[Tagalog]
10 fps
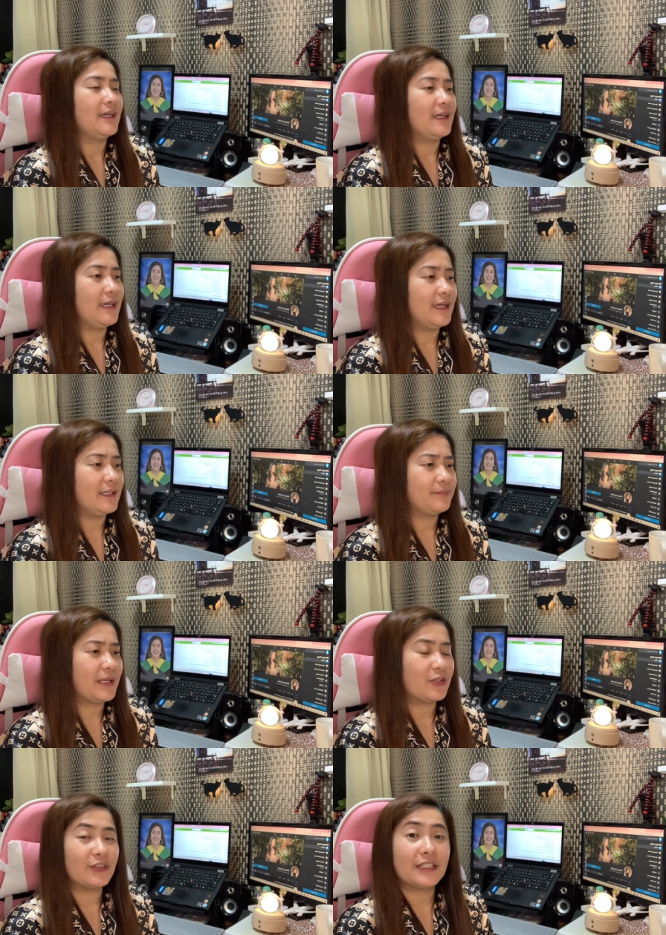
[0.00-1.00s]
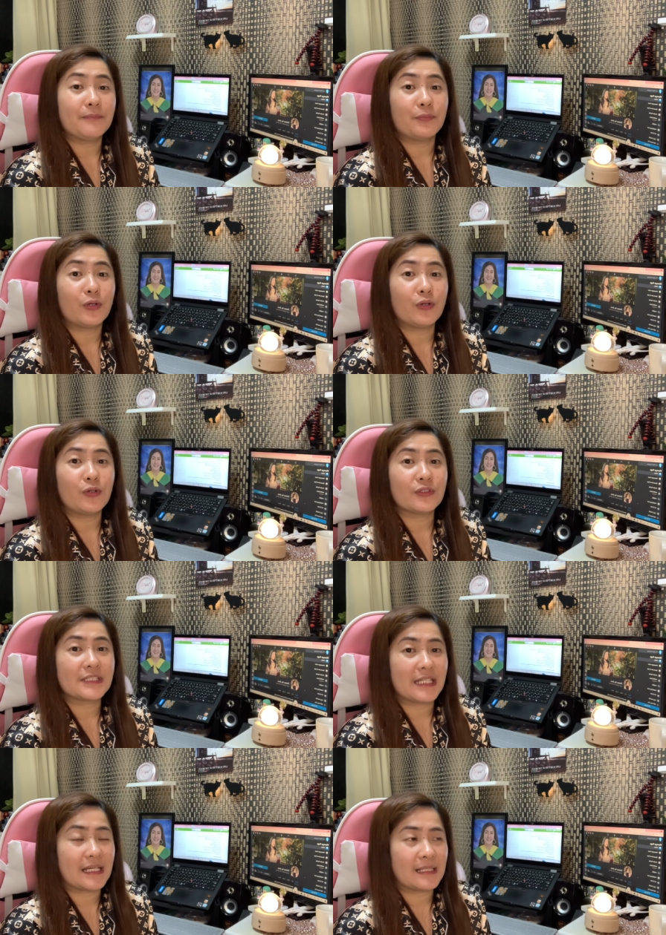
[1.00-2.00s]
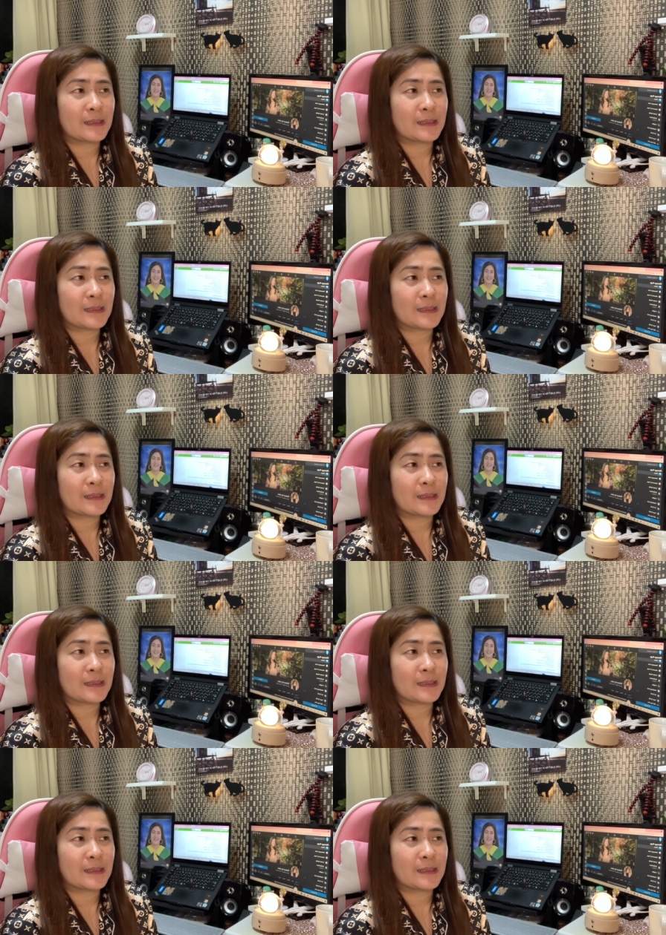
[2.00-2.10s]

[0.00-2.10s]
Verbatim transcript: And meron din po sila